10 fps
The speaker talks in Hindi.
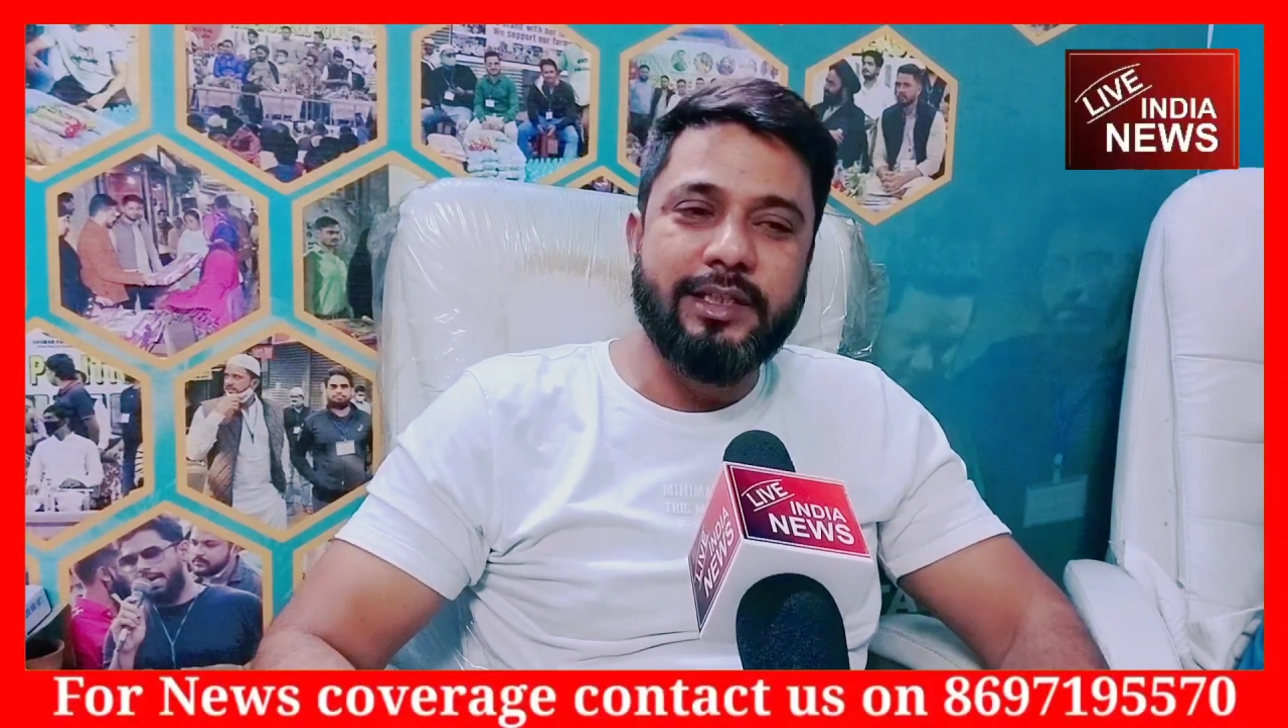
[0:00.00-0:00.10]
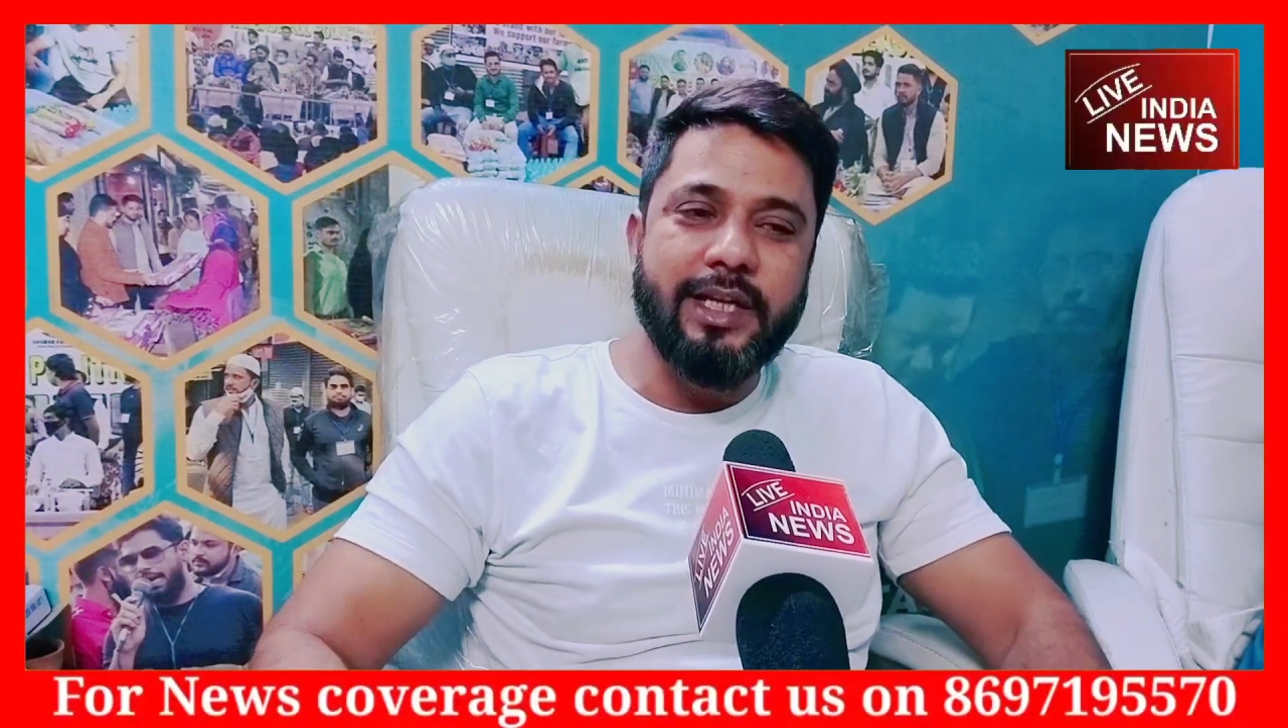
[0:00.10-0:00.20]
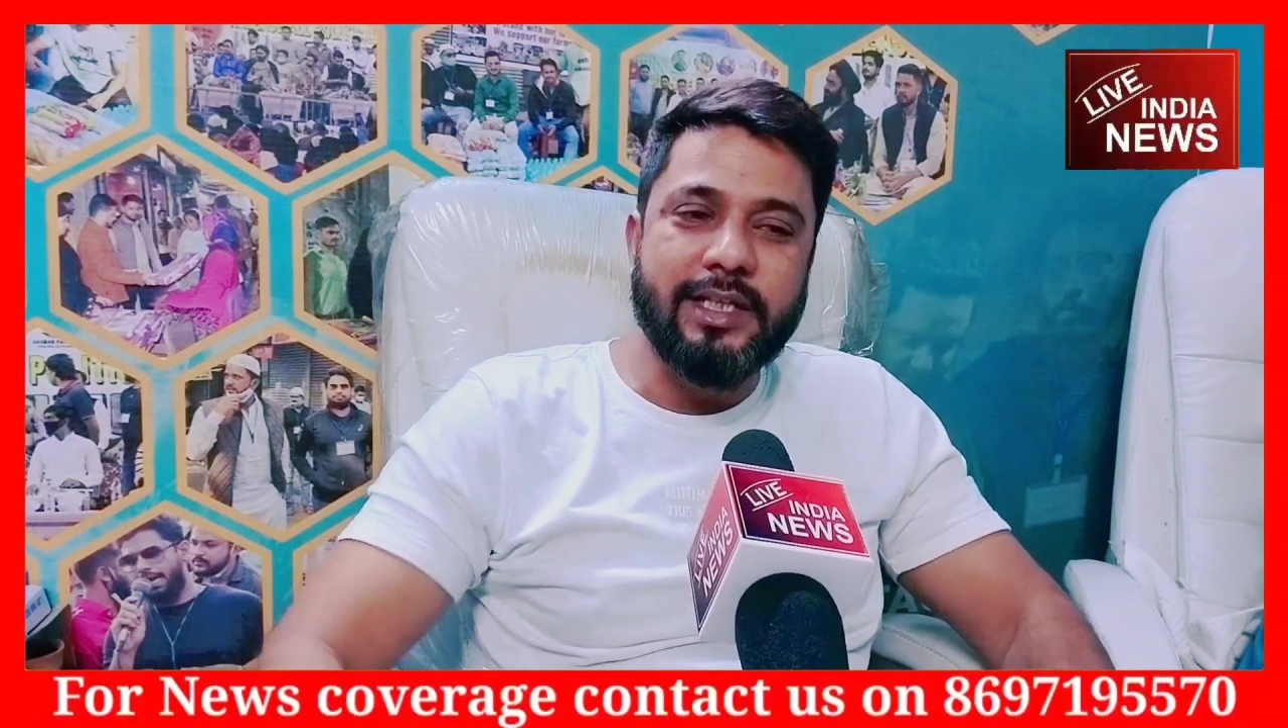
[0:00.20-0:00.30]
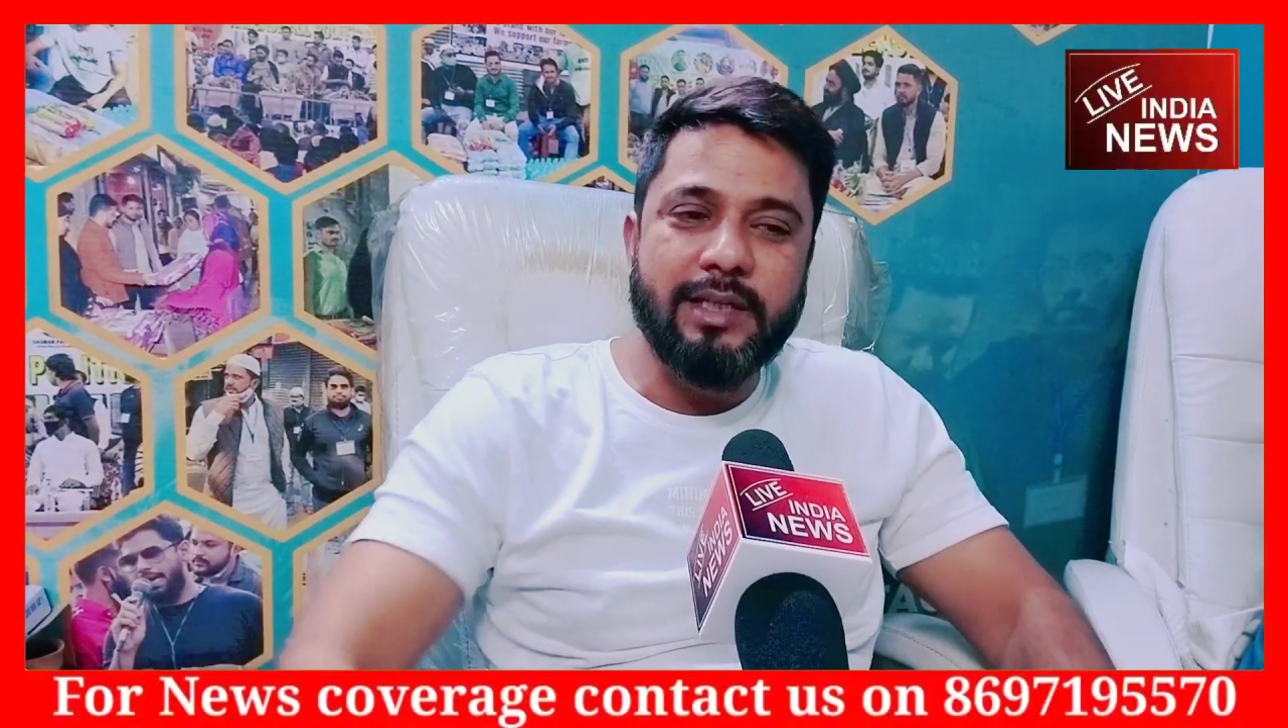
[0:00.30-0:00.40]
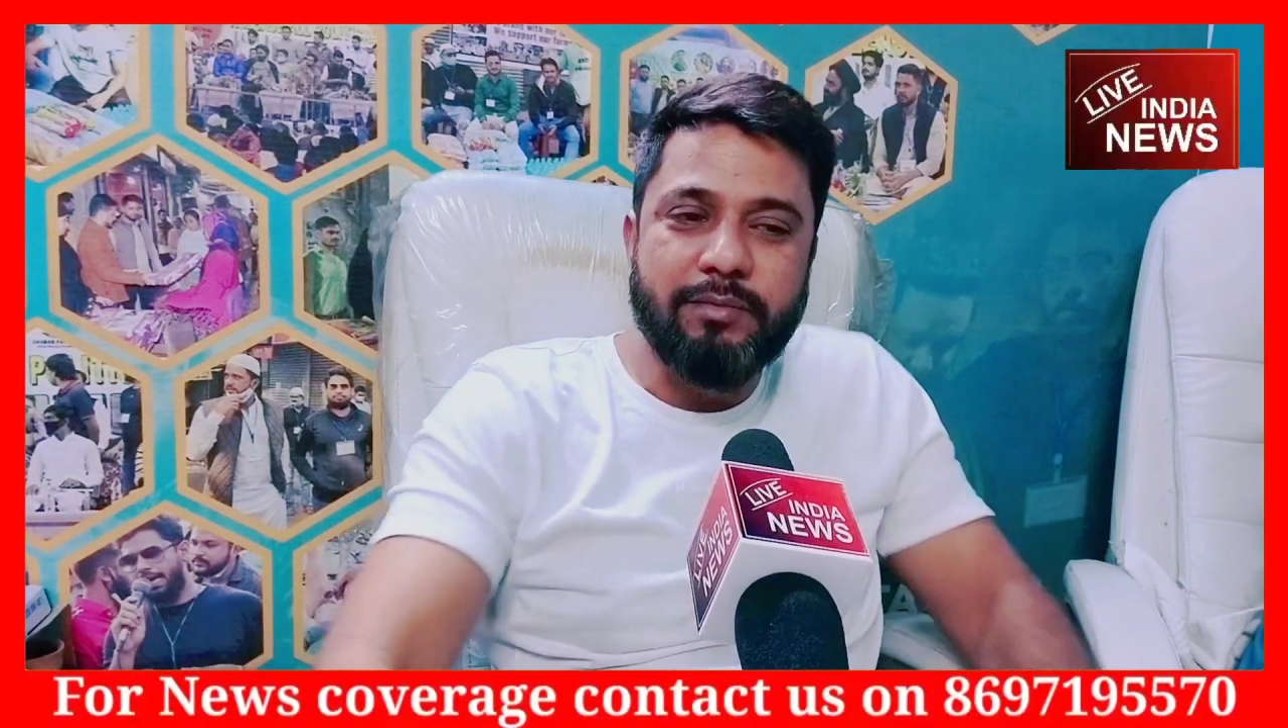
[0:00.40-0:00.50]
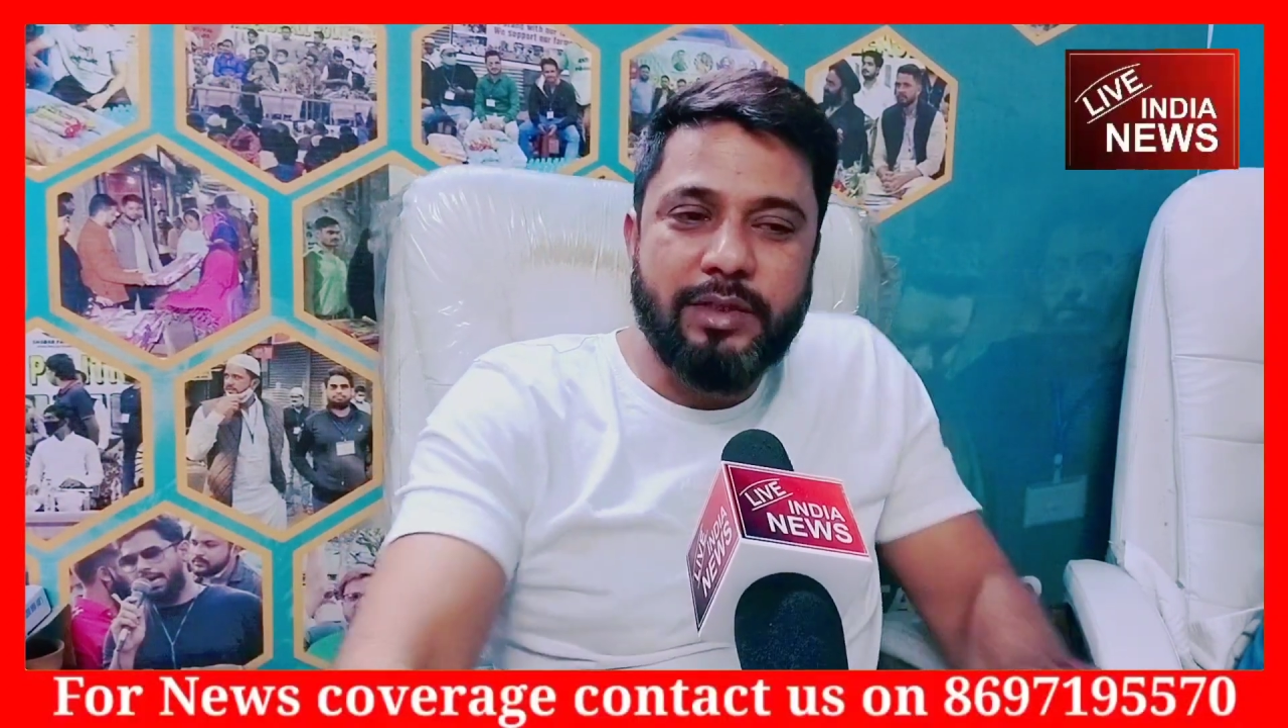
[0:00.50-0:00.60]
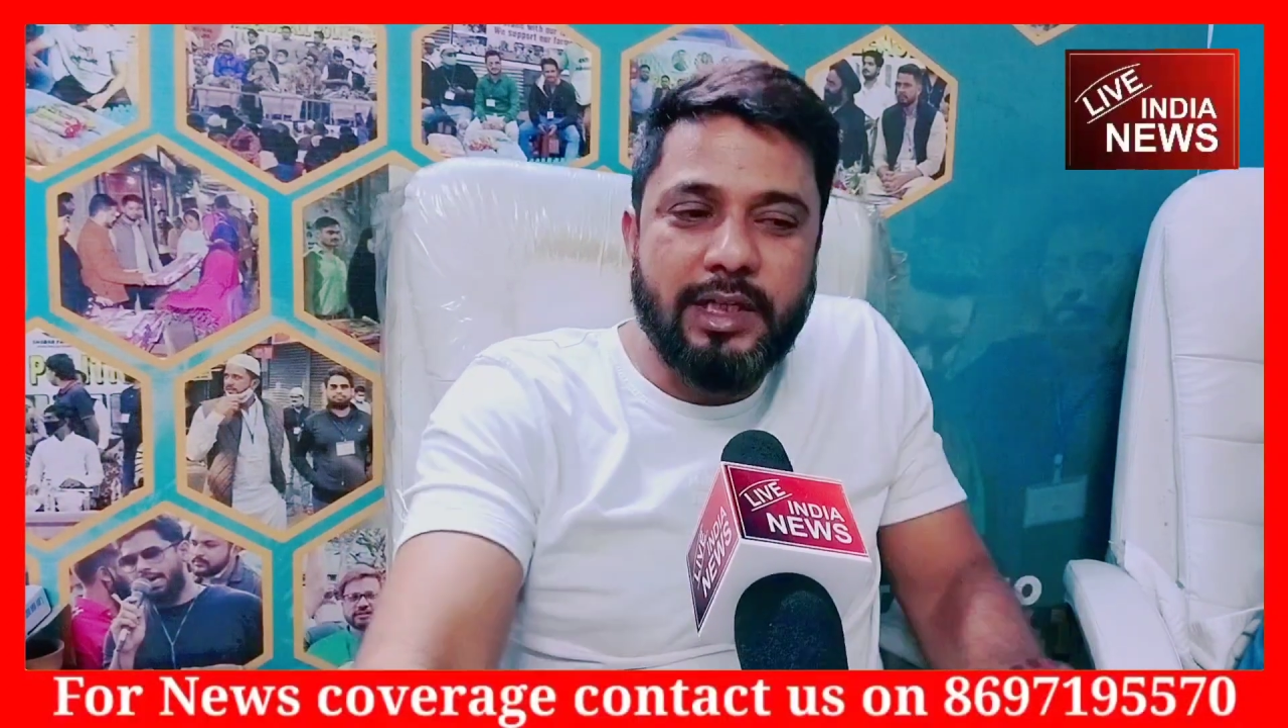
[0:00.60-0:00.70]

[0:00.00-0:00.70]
ये सी